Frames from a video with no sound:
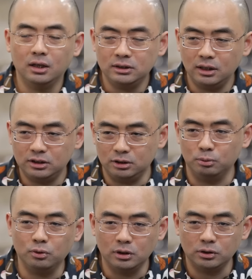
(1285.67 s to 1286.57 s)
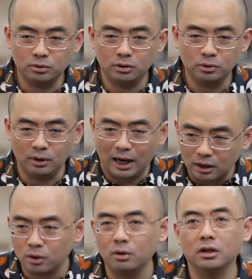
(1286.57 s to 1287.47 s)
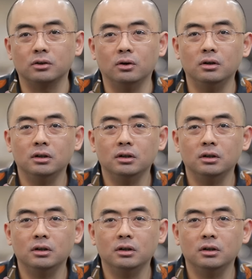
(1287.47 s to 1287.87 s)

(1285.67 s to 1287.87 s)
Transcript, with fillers: 现在只不过呢，就是那种阿 Q 那种，